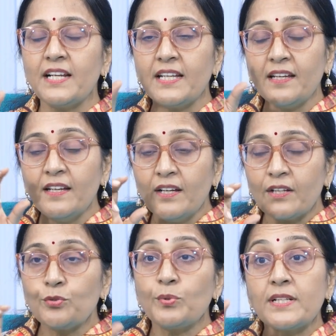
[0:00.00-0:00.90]
కానీ
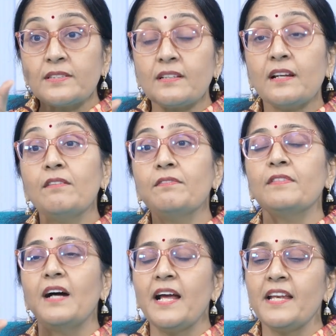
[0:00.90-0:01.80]
టువర్డ్స్ లవ్
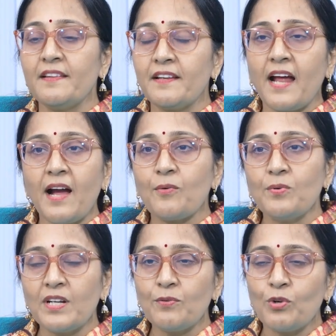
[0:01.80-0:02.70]
అనేది
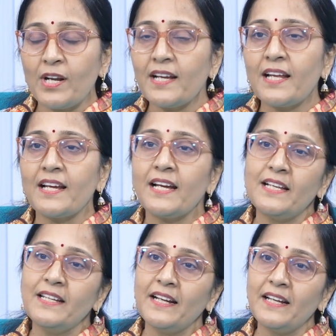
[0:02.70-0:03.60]
రాకుండా
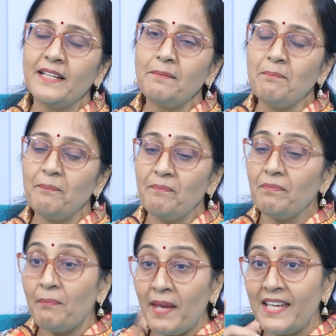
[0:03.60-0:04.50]
ఉండగలగాలి అంటే
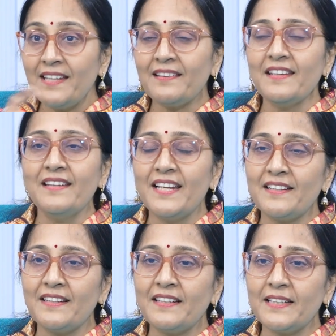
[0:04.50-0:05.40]
మెయిన్ థింగ్
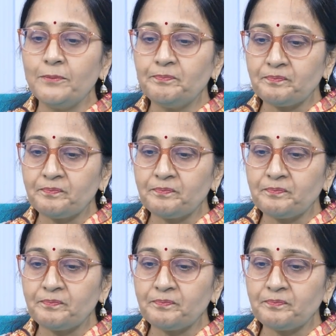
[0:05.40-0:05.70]
ఏంటంటే